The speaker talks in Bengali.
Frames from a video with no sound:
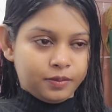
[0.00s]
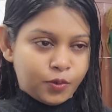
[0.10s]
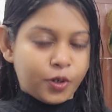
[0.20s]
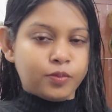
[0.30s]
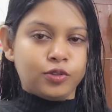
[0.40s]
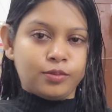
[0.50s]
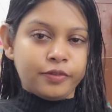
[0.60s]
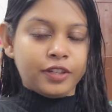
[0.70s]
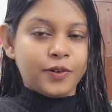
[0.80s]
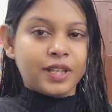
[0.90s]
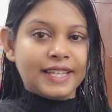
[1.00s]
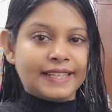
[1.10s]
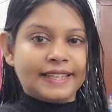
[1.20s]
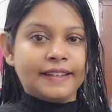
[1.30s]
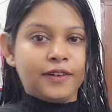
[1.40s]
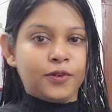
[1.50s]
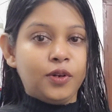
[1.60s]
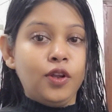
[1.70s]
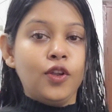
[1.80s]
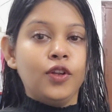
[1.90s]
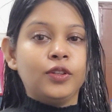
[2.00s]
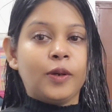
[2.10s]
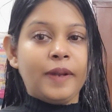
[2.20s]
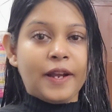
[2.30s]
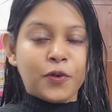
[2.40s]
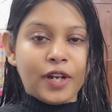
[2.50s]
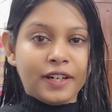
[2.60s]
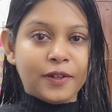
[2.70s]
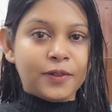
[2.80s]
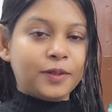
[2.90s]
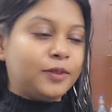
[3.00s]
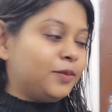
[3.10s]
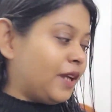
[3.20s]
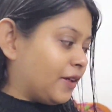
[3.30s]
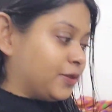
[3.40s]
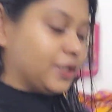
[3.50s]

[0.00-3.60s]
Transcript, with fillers: পরে বলবো ভিডিওটা দেখতে থাকো তবে এখন একটা কথা বলবো এখন